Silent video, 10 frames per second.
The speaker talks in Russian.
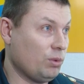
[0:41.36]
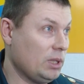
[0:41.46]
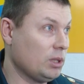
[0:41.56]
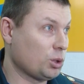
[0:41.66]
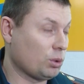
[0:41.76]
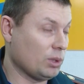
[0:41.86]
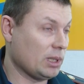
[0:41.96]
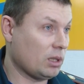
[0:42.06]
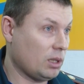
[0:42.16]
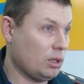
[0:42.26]
увидел, что из
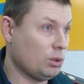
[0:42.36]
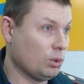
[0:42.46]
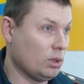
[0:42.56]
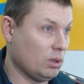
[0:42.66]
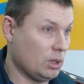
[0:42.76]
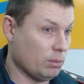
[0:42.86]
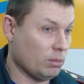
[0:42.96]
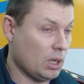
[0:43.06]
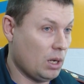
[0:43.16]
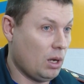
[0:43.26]
окна идет дым.
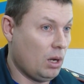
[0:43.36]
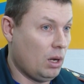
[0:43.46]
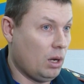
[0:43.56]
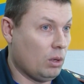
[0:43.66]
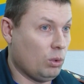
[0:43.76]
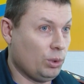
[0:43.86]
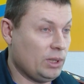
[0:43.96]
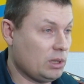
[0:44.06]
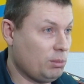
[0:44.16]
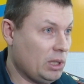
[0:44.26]
Он
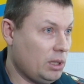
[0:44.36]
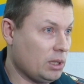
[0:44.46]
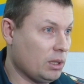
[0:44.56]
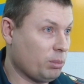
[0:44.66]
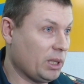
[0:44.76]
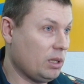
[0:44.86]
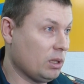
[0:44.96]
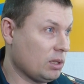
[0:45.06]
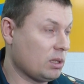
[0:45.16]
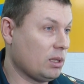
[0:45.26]
незамедлительно
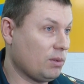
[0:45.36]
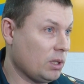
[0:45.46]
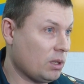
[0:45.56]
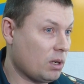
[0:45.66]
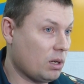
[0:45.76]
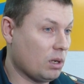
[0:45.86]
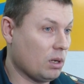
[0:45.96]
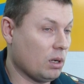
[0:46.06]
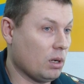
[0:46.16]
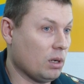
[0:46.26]
поднялся наверх,
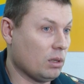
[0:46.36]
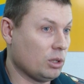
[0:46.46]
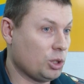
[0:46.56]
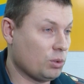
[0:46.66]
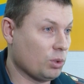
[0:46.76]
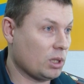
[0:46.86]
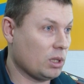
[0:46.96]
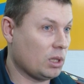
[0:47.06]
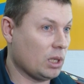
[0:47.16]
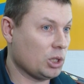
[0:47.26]
э, на четвертый
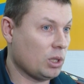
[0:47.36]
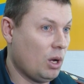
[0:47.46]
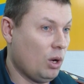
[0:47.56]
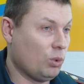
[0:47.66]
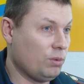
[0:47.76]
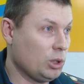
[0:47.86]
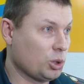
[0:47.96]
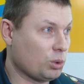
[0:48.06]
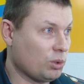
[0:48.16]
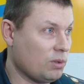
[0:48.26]
этаж, увидел,
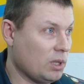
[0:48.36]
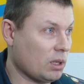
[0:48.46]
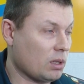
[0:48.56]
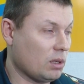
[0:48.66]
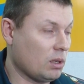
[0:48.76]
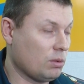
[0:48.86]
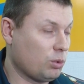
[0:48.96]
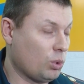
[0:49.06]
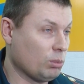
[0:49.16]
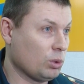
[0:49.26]
что дверь э, в
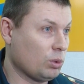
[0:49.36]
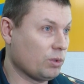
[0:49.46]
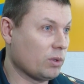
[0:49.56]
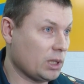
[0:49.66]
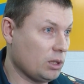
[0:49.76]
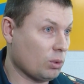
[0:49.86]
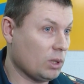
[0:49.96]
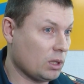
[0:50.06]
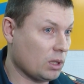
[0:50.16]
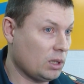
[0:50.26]
комнату, в квартиру
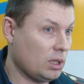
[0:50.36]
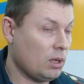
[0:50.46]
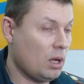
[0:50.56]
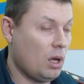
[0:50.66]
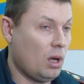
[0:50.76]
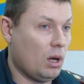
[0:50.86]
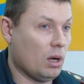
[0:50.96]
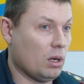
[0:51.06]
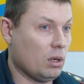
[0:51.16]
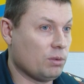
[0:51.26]
открыта.
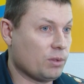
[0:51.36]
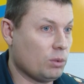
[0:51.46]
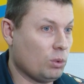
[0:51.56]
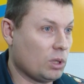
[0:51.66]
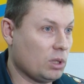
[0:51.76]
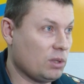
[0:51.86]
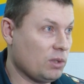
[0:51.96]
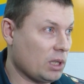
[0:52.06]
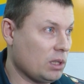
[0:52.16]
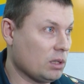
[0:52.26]
Э, в, около
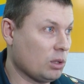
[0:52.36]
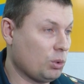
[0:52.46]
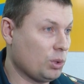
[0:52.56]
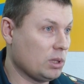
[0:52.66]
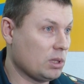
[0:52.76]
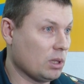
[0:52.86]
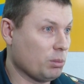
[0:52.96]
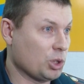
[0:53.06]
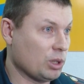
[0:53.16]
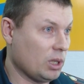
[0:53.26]
двери находится
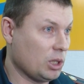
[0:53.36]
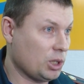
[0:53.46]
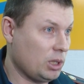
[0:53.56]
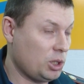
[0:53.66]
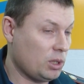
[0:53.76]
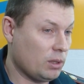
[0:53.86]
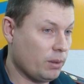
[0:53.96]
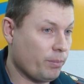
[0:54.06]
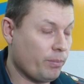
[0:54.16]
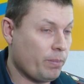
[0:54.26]
пожилая женщина.